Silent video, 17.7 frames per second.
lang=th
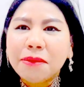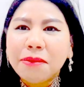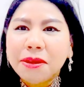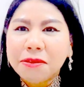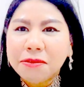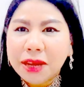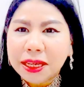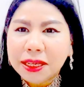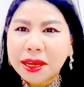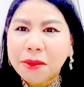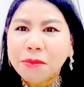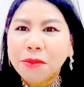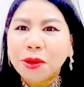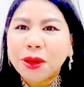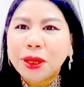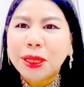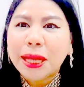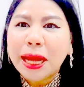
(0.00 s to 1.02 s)
เป็นแฟนคลับหม
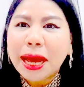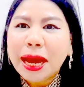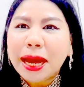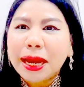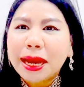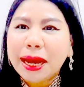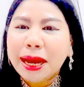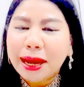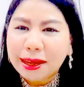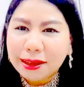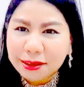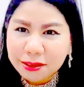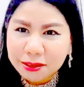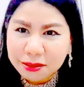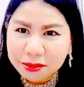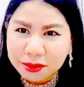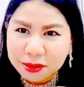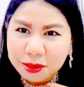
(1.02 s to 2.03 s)
อยหน้านะคะ
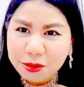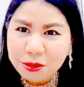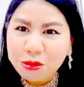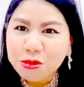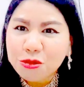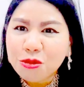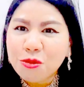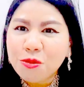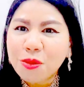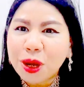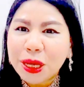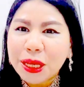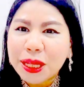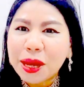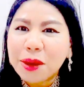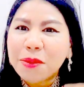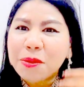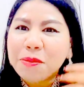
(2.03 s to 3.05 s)
YouTube หมอย
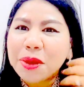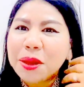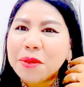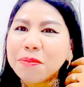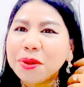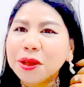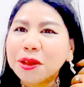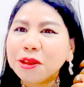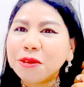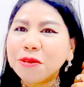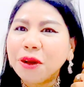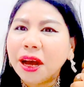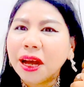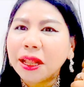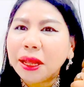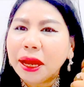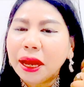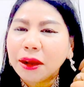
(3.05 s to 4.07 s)
หน้าเป็นแม่นเปิดดวง
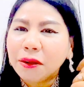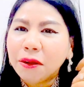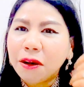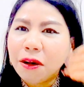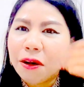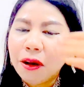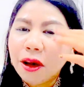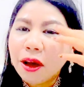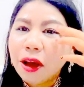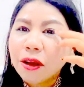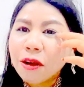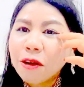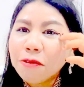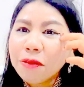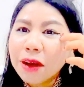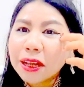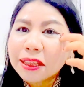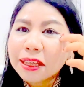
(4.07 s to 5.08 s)
นะคะ ก็ก็
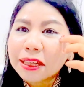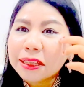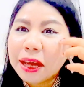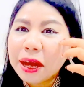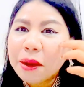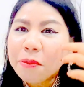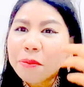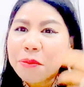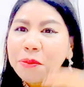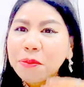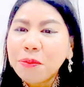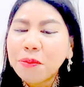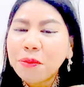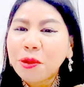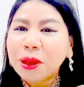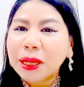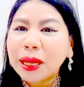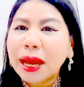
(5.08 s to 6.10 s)
ฝากติดตาม
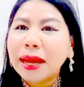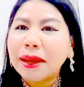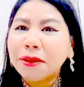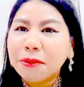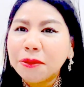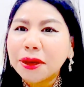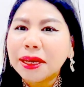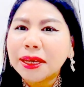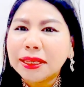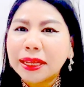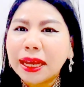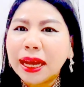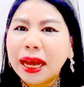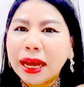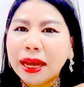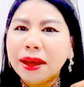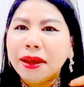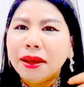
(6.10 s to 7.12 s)
ผลงานด้วยนะ
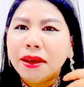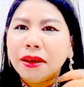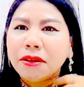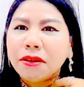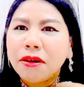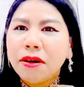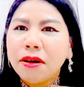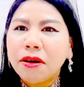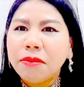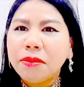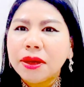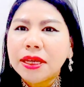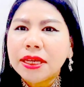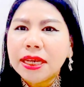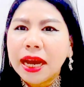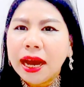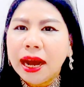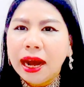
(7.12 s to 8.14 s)
คะ ก็พ
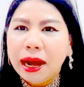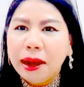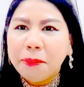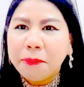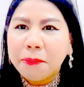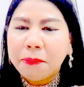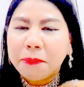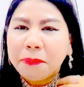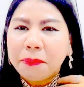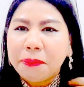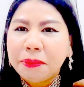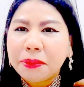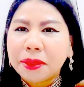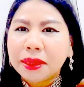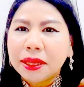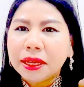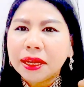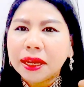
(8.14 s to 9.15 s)
ยายาม
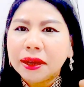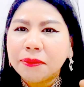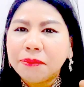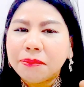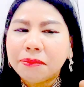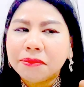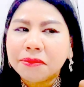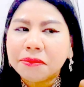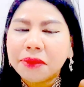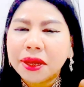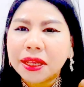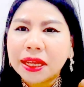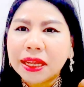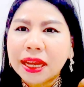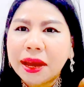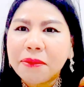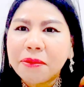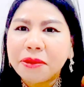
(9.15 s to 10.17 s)
จะพัฒ
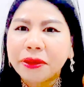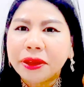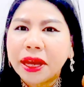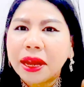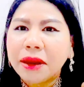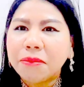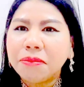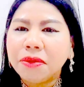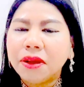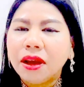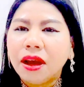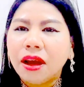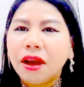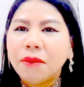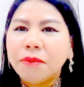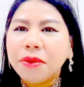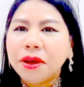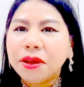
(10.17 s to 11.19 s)
นาผลงาน
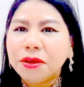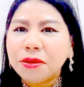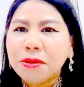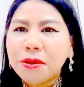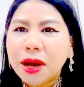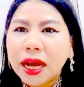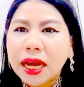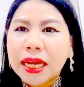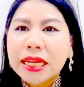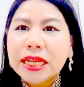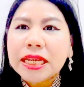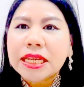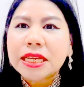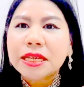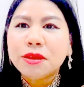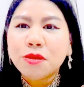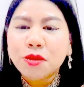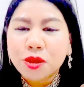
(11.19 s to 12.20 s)
เปิดดวง ให้ดี
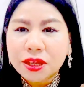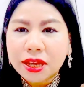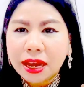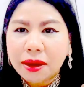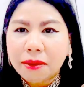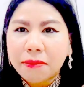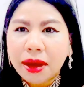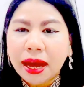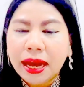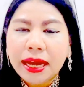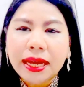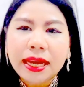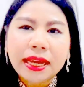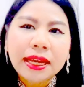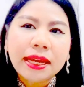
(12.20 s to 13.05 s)
ที่สุดอย่างไพ่